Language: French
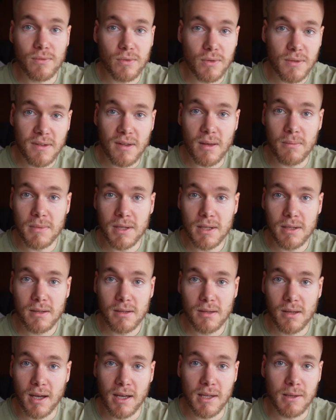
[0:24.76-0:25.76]
vos amis
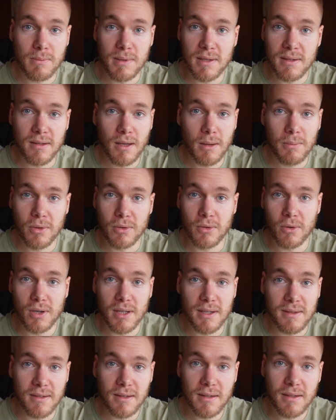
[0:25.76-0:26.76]
à Ibiza pendant
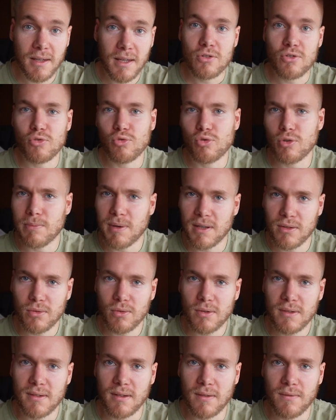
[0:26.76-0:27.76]
l'été, je ne suis pas
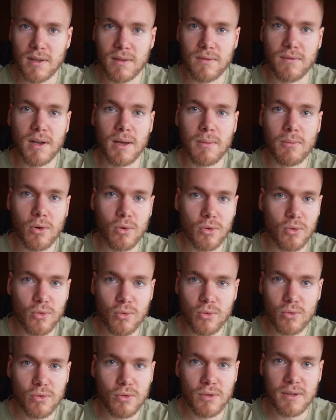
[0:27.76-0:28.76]
sûr que ça vaille vraiment le
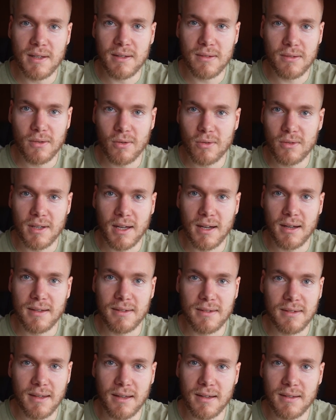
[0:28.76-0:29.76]
coup de descendre à
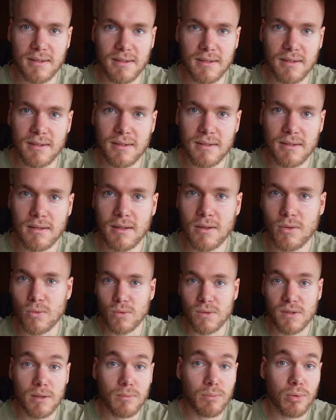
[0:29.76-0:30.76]
5, 6,
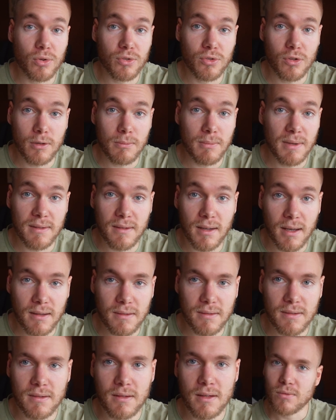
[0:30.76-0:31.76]
7% de masse
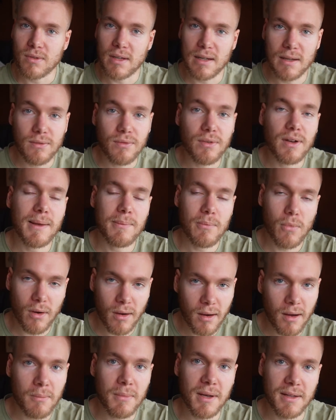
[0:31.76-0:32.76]
grasse. Vous allez vraiment
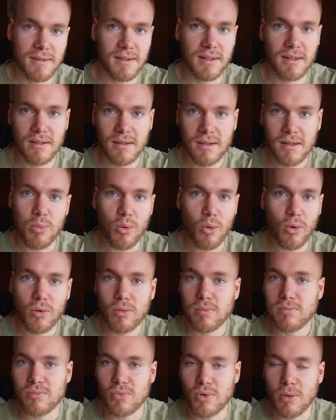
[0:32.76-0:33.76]
ramasser pour
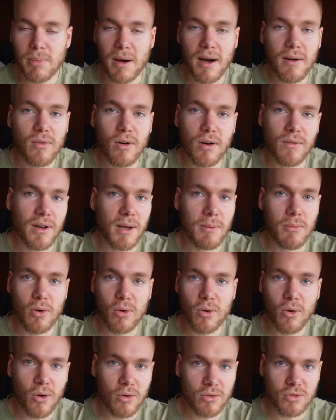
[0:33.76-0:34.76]
ne pas avoir vraiment
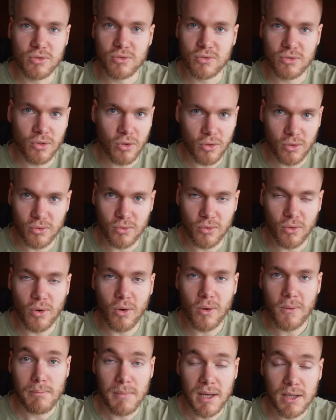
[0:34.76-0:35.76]
grand chose en retour.
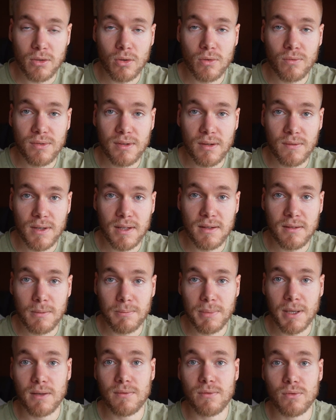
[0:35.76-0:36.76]
Maintenant que vous avez été
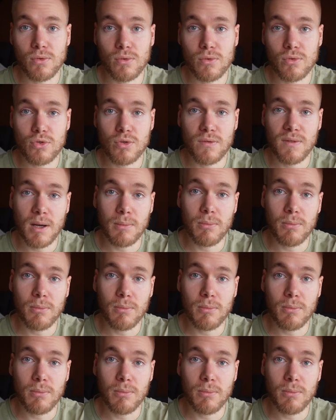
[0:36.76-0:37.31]
prévenu, je vais